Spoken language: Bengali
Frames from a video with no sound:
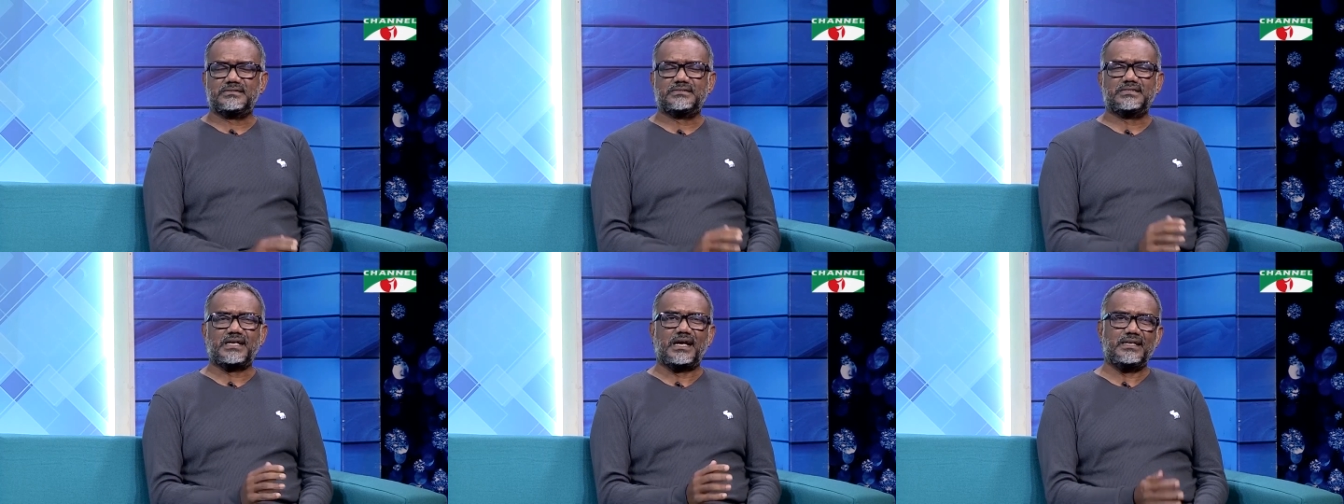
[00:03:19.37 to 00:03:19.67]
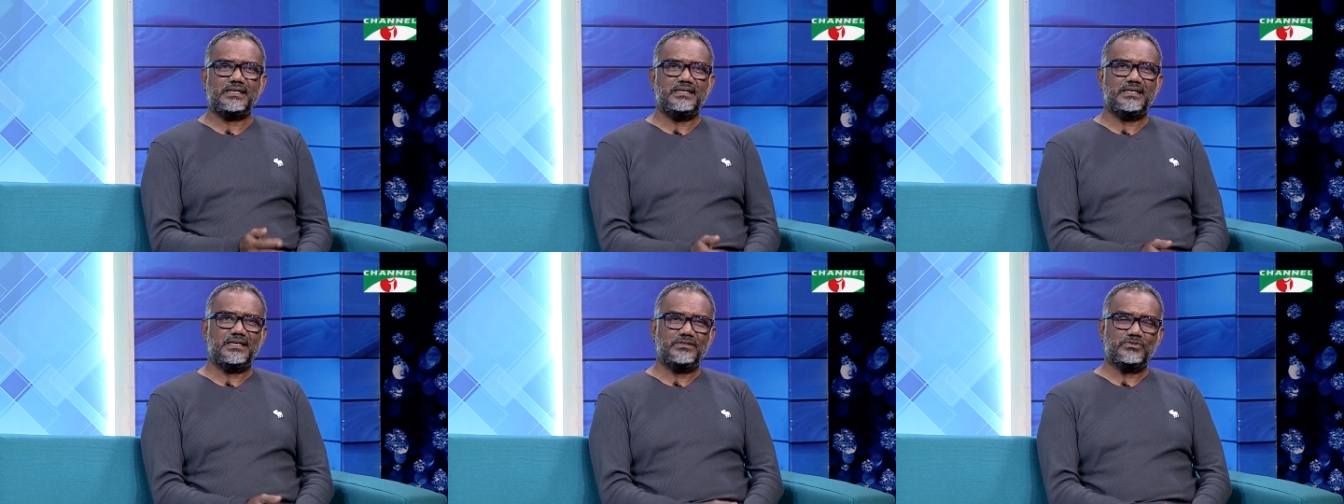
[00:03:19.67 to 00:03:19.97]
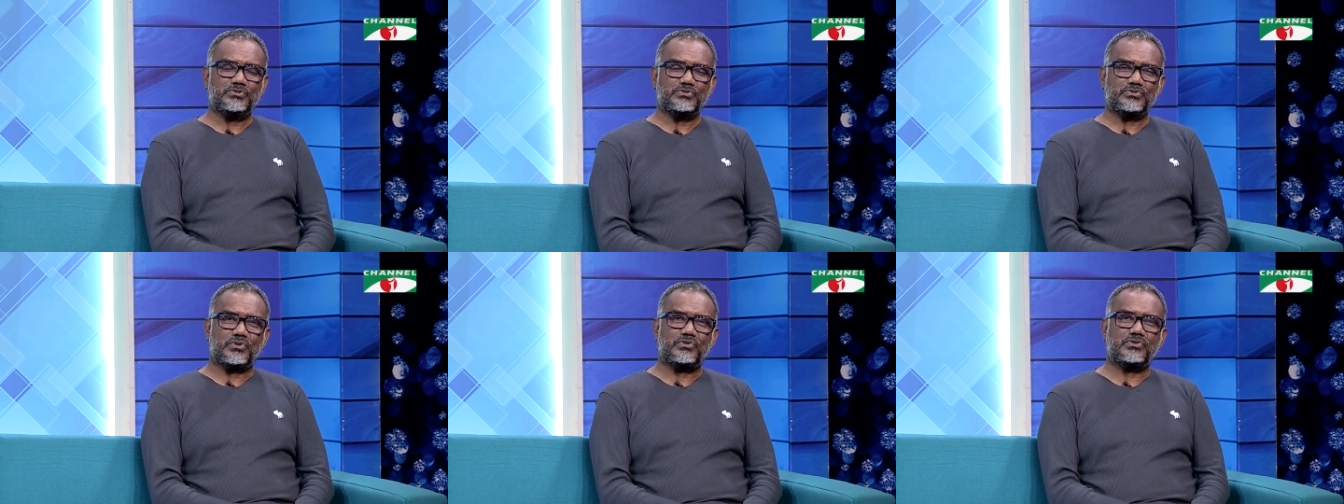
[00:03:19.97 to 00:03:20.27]
টানেই
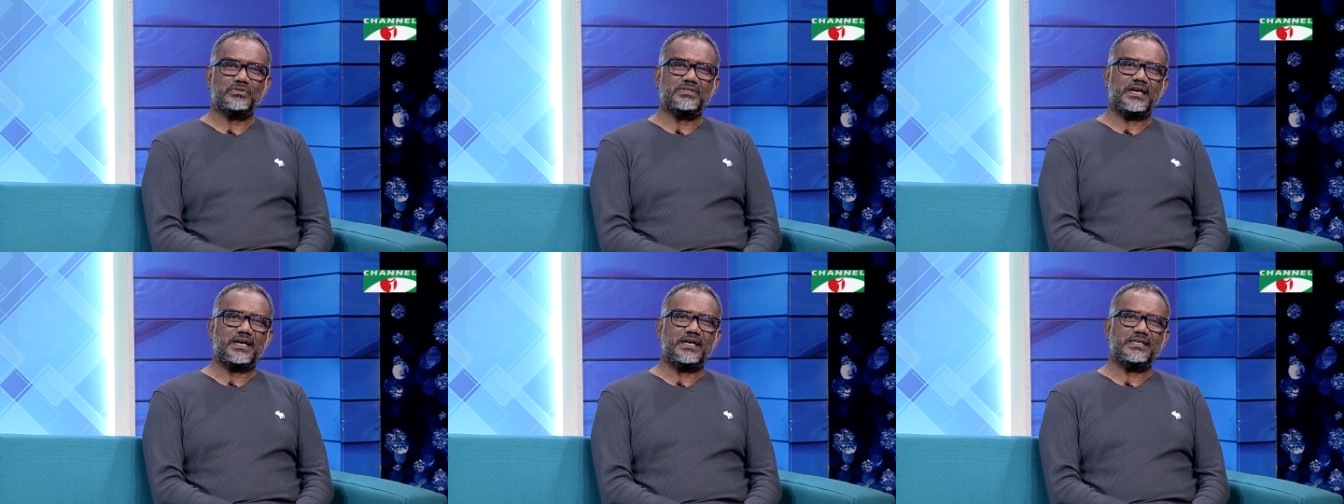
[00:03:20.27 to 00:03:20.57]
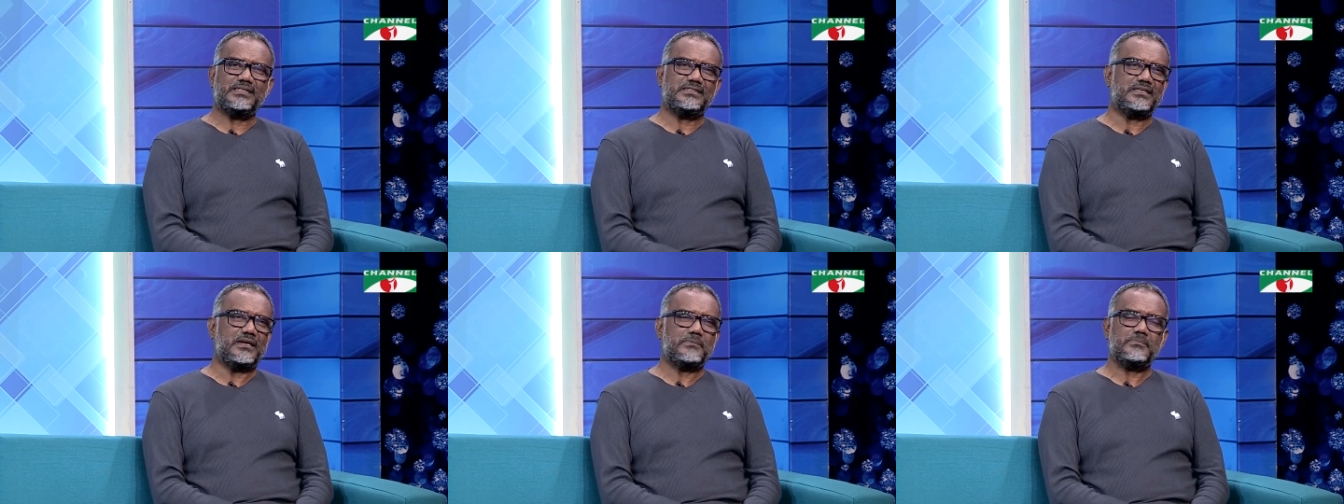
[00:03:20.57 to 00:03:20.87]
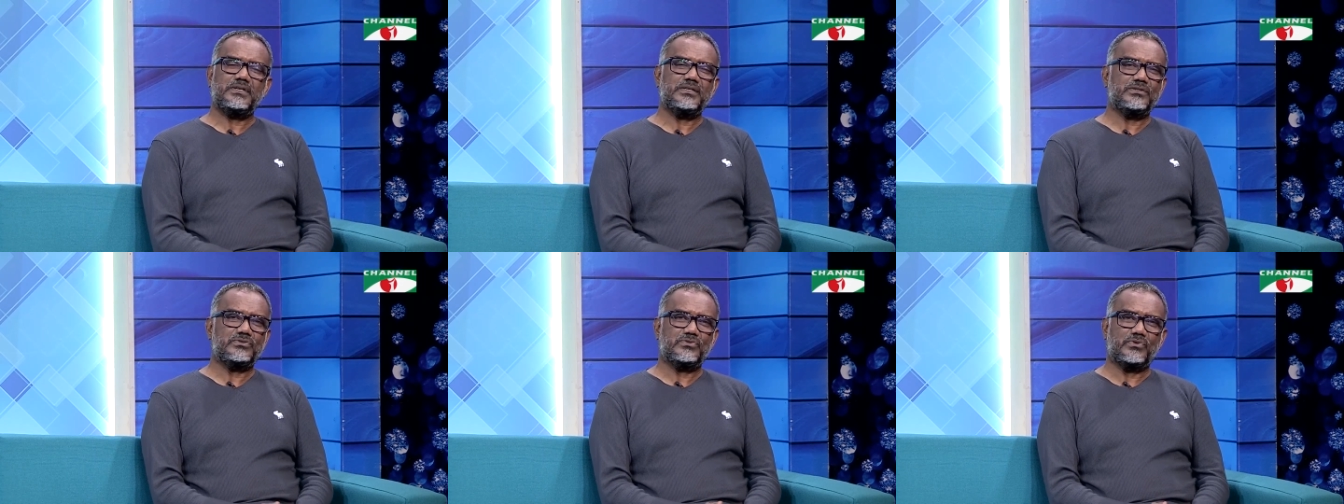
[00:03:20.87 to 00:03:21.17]
কিন্তু তখন দেখা যেত
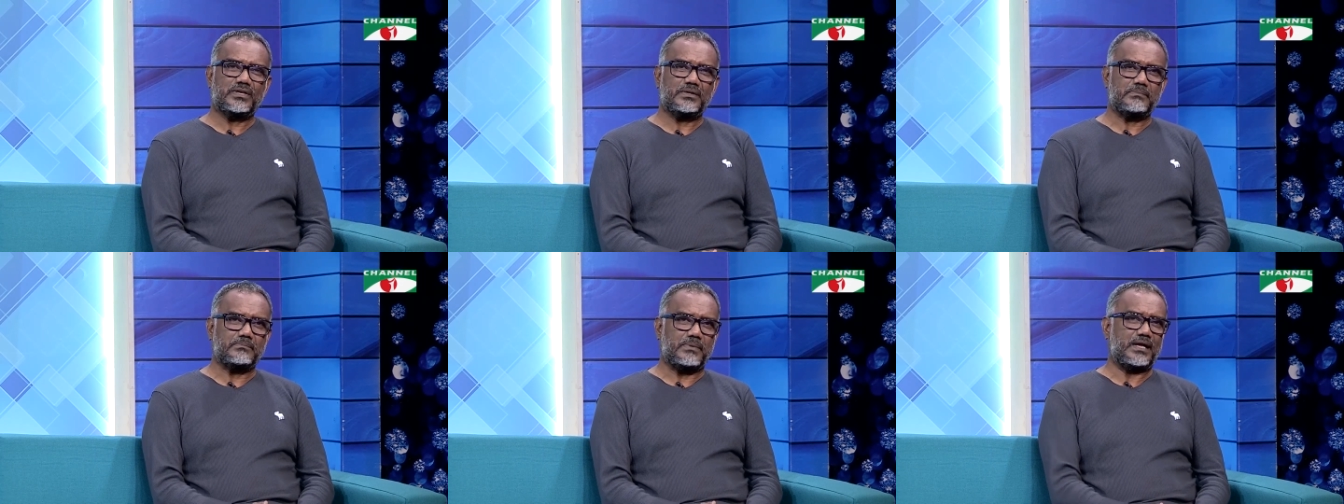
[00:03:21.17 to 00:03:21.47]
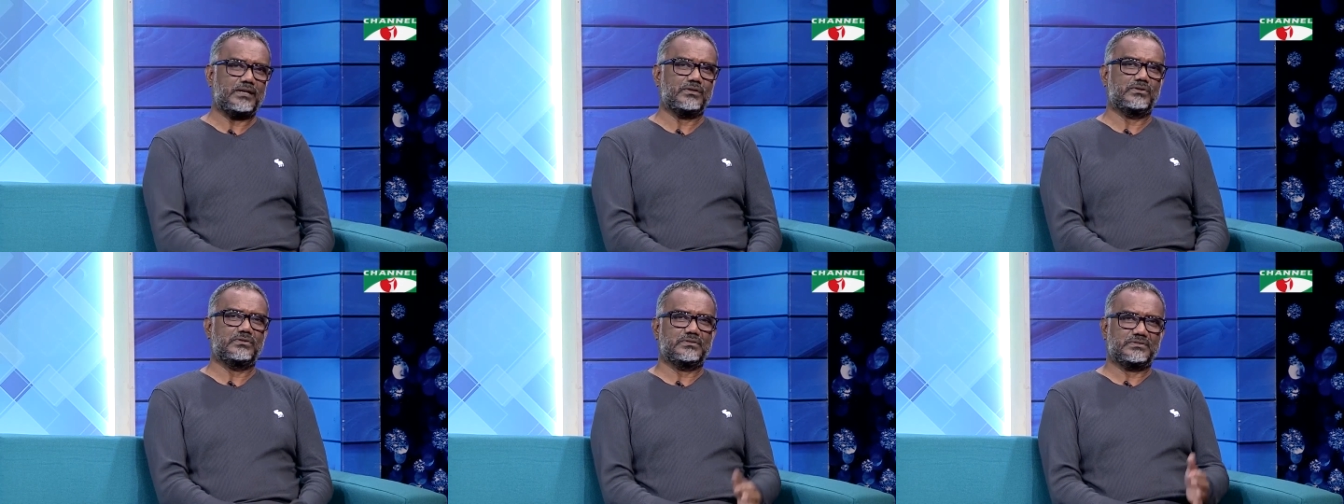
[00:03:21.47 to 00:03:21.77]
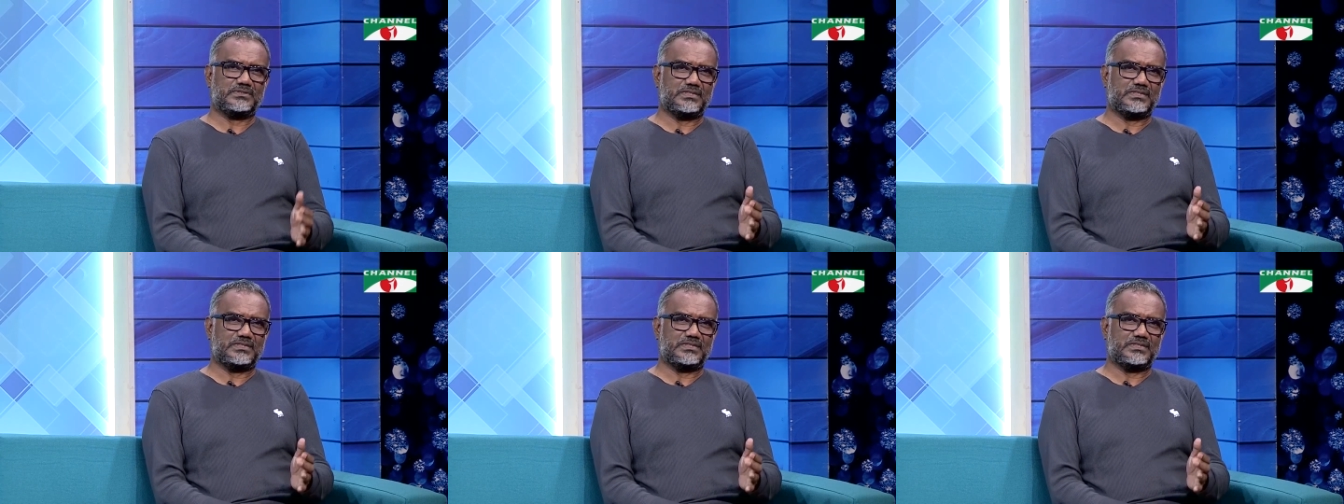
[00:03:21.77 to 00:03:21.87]
আমি কিন্তু অনেক ভালো